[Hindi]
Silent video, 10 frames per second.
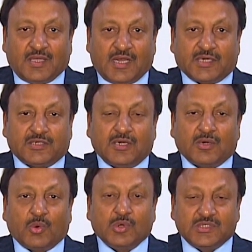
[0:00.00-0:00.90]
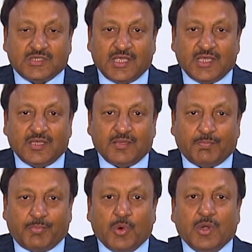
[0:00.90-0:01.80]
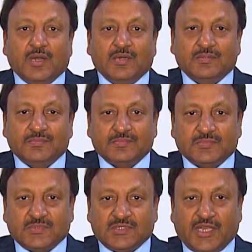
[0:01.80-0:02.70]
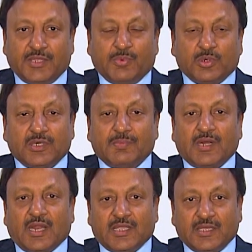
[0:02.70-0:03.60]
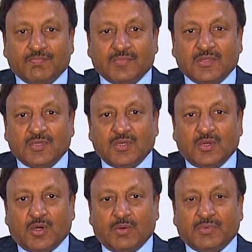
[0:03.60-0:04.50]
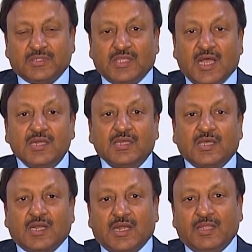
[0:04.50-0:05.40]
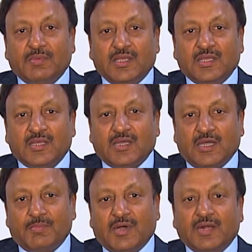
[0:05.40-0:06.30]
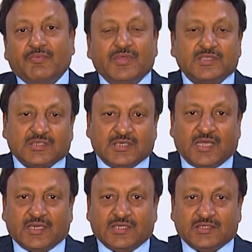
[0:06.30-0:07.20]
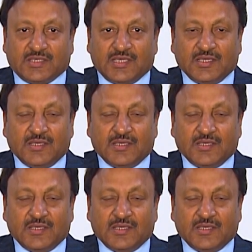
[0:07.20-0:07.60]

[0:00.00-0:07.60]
इलेक्ट्रल रोल से पोल यानी वोटर बनाने और मतदान कराने में हम हर वयस्क नागरिक से